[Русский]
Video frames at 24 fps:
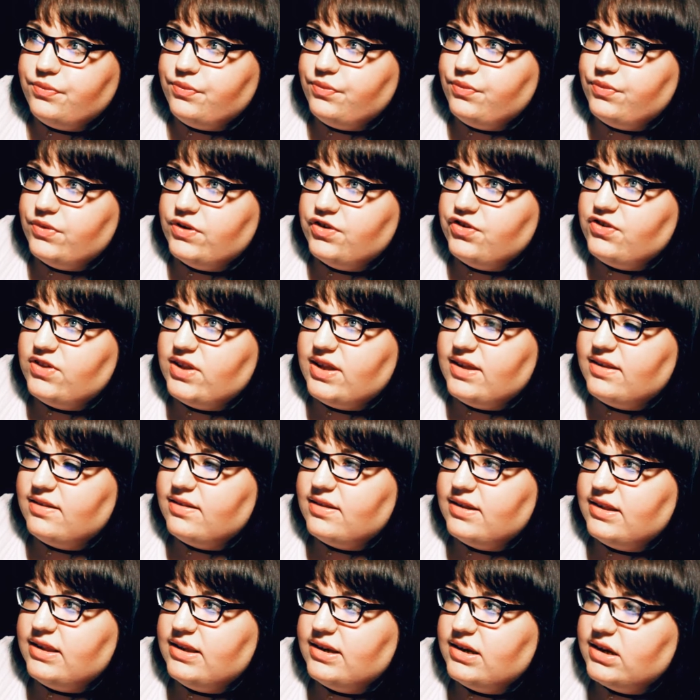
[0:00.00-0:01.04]

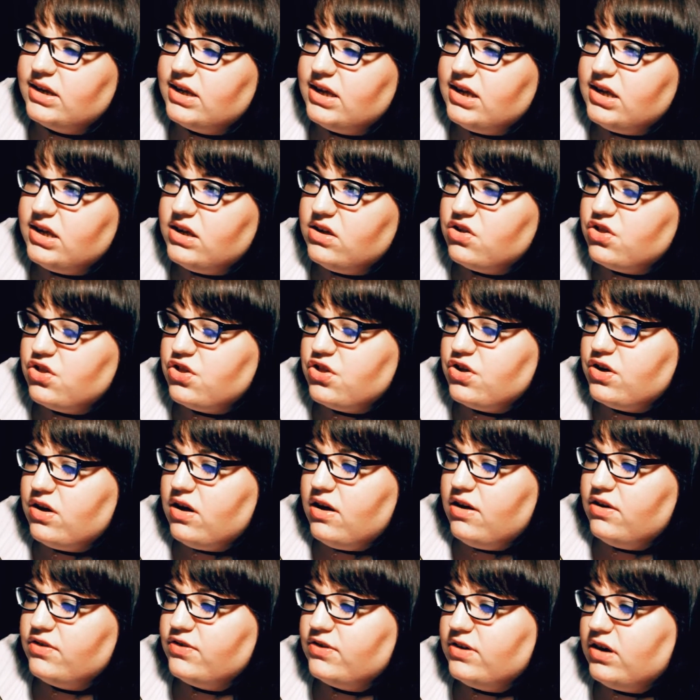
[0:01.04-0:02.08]
начинается аллергия,
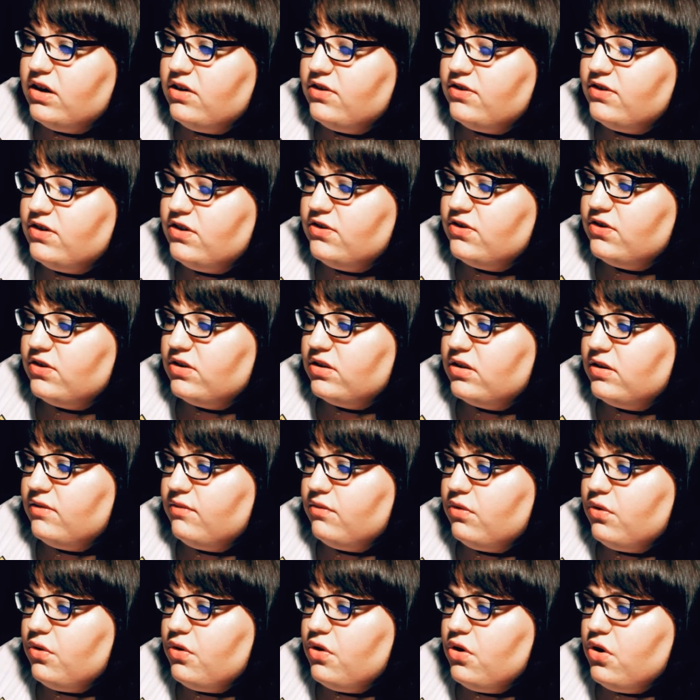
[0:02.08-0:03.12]
чихаешь, кашляешь от
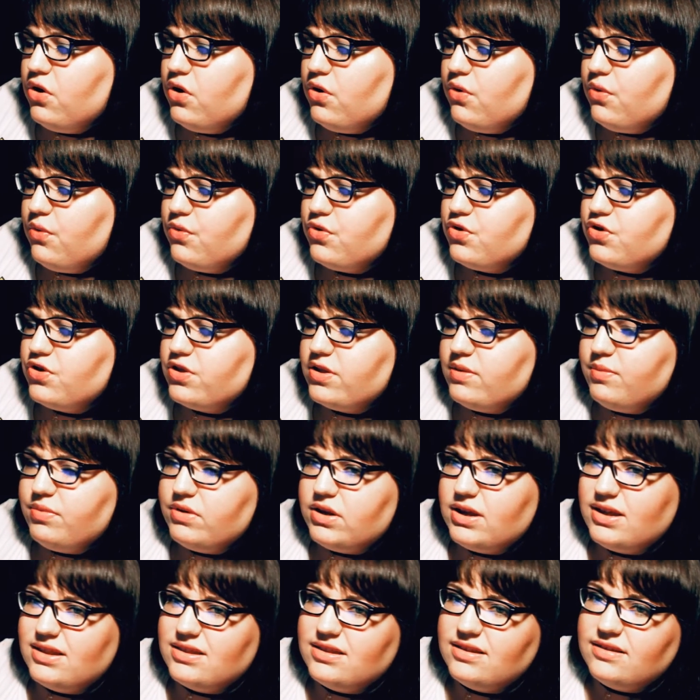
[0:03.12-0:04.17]
него, очень
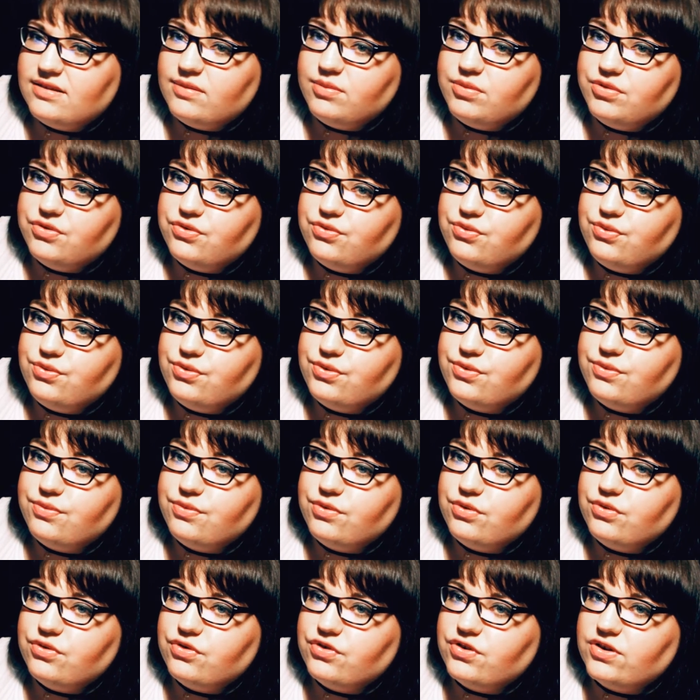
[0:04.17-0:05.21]
неприятно себя
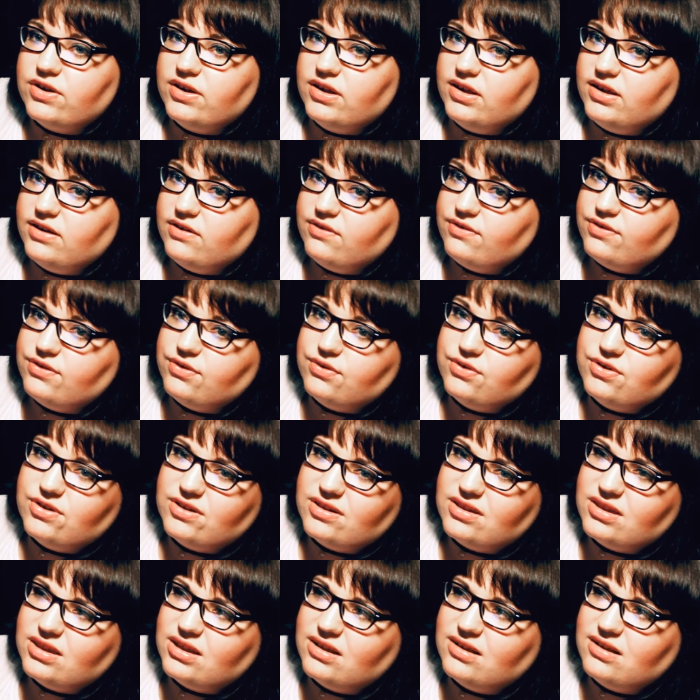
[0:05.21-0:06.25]
чувствуешь, все
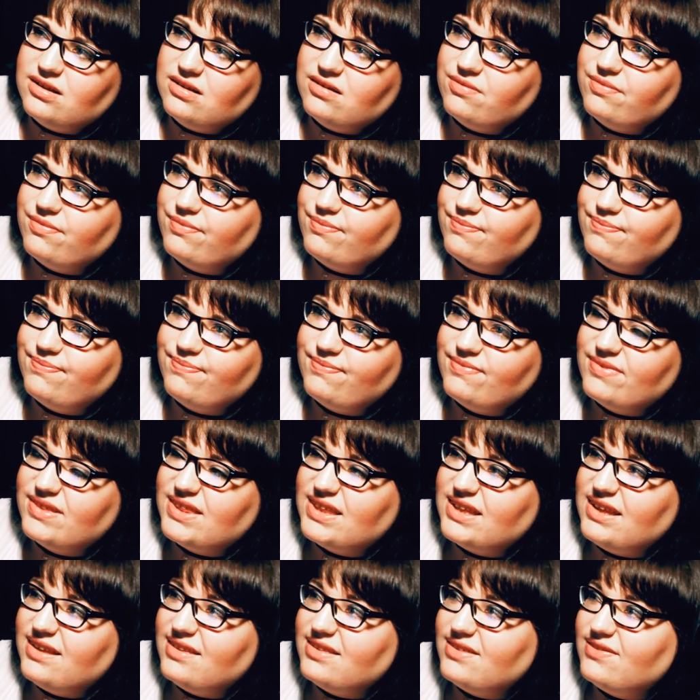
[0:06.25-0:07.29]
так
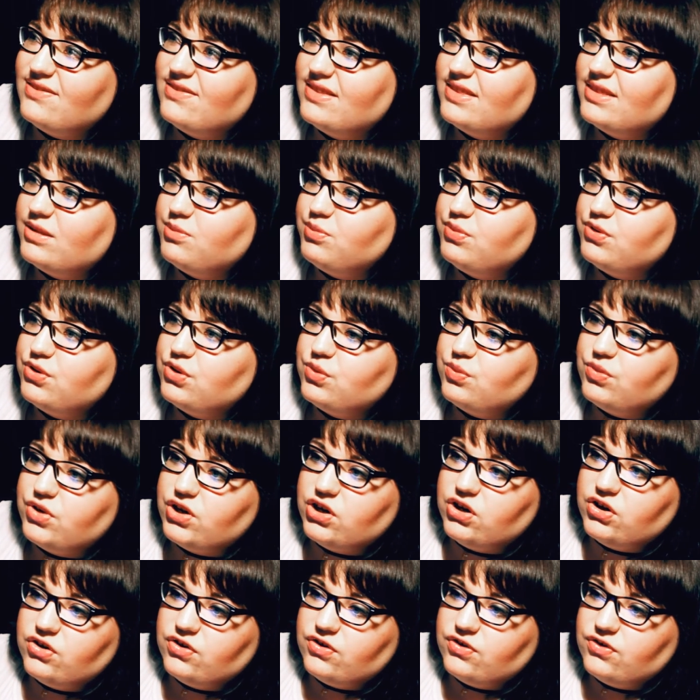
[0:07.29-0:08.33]
сказывается потом
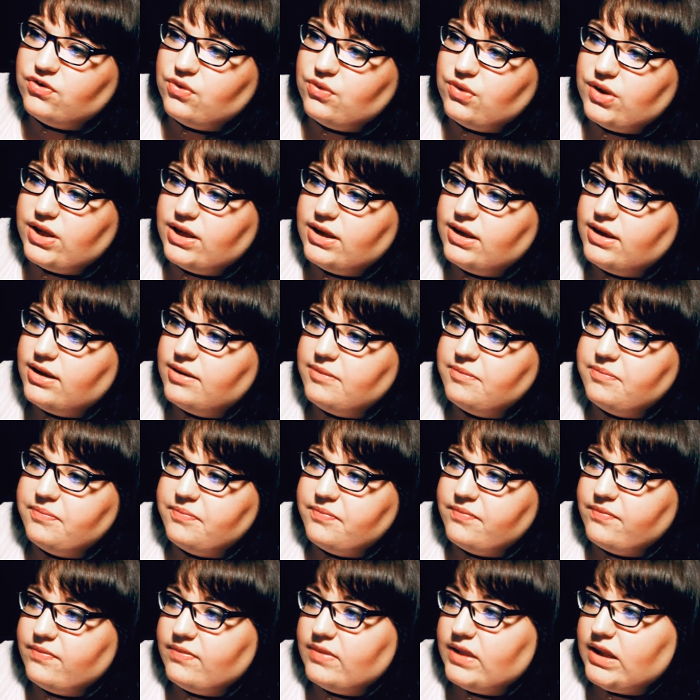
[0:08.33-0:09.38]
нехорошо, и
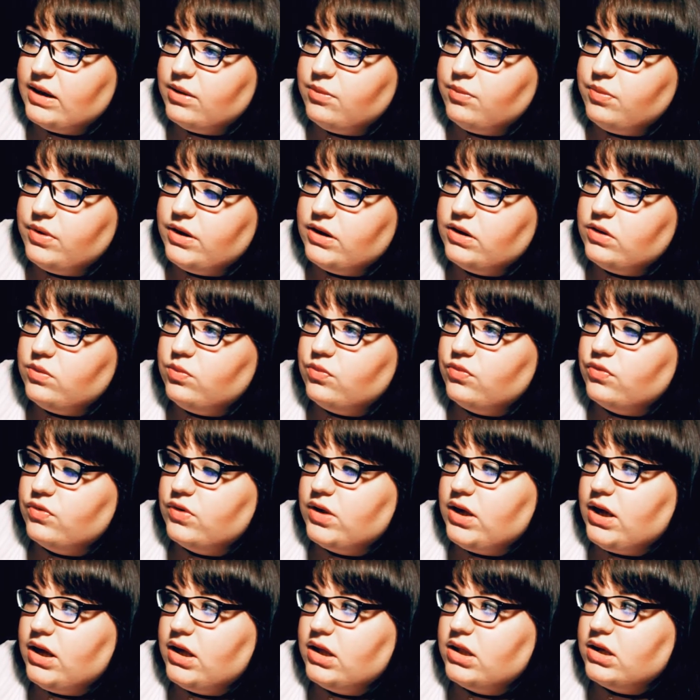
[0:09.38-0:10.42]
Поэтому
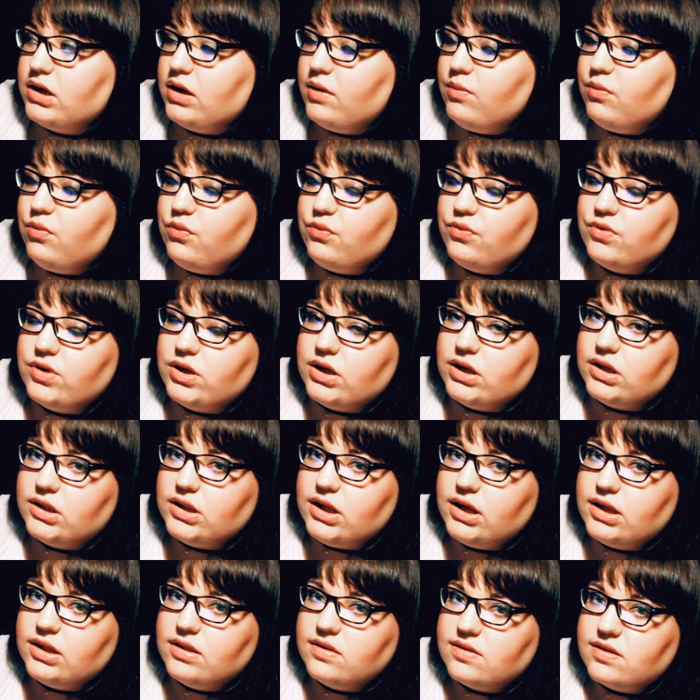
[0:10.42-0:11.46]
я никому
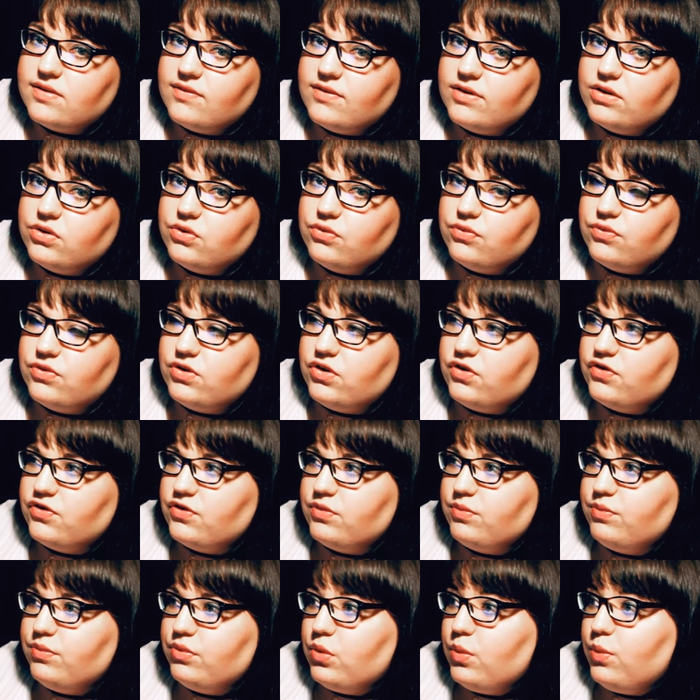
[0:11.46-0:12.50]
никогда не советую даже
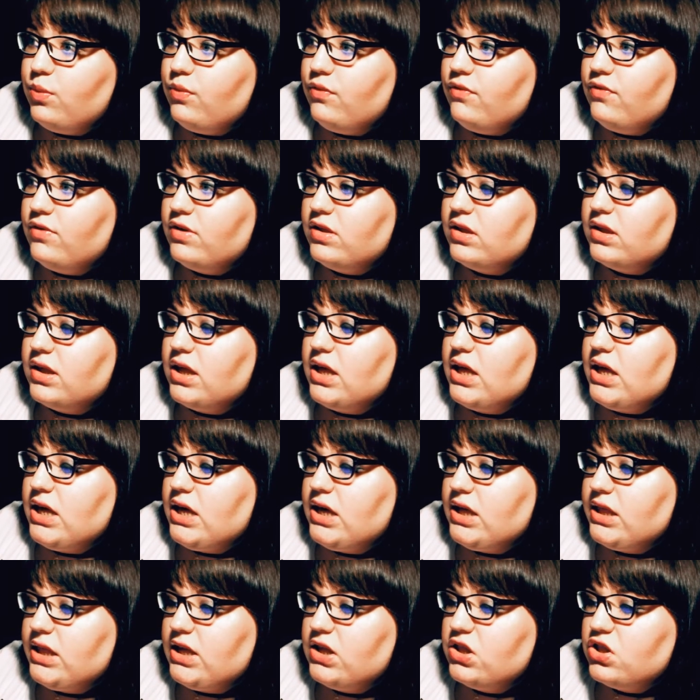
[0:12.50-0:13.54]
пробовать,
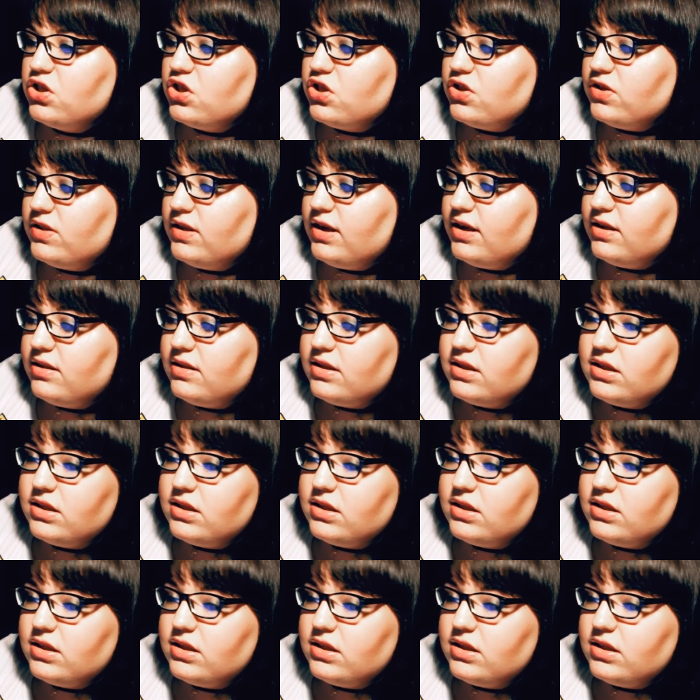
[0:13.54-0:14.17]
не начинать